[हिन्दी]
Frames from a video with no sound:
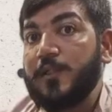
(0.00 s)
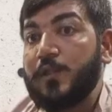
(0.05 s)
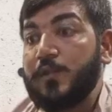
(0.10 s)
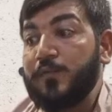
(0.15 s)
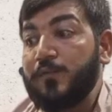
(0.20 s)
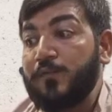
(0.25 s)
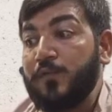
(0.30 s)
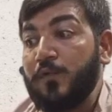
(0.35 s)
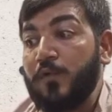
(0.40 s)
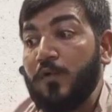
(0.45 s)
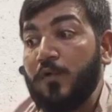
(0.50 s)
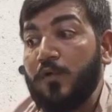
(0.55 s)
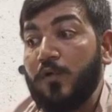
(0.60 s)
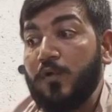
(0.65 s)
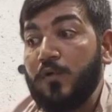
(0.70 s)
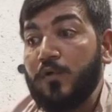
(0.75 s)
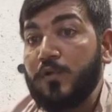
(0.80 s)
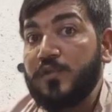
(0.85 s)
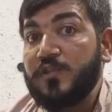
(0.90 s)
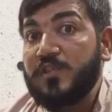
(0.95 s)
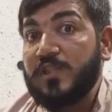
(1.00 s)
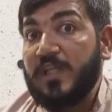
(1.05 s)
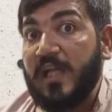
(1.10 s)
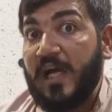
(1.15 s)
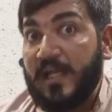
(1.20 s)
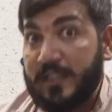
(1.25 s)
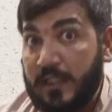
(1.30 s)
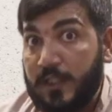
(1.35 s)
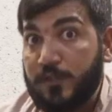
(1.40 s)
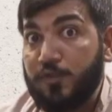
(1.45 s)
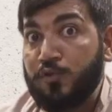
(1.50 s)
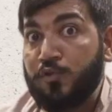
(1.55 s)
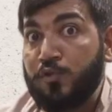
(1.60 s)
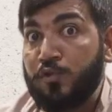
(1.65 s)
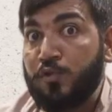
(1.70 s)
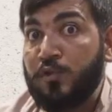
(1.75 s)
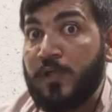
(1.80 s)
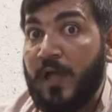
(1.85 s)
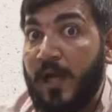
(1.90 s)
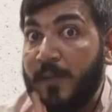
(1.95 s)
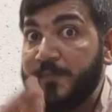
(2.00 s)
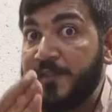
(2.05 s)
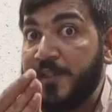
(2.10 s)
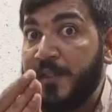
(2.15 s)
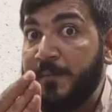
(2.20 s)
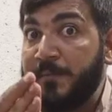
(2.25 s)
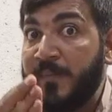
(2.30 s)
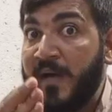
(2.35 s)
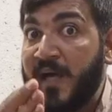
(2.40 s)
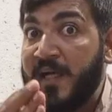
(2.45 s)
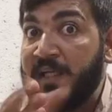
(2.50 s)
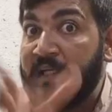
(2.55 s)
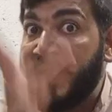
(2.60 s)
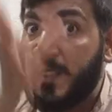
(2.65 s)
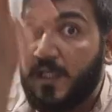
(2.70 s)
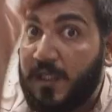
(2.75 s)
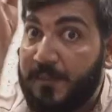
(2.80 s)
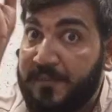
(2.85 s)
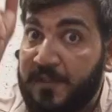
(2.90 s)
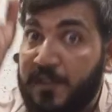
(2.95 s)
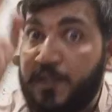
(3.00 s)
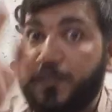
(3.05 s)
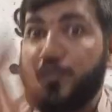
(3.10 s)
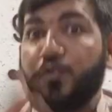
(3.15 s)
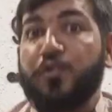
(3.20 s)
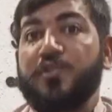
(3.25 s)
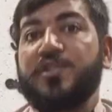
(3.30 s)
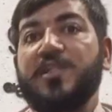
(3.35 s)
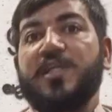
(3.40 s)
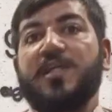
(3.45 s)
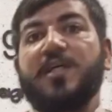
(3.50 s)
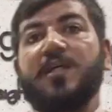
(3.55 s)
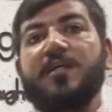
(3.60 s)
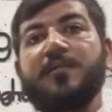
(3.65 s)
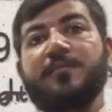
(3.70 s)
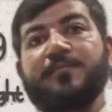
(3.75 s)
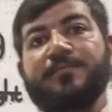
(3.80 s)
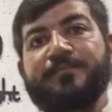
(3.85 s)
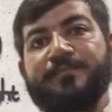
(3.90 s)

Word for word: तो वो चलाना तो दूर आपसे मांगने का भी नहीं सोचेगा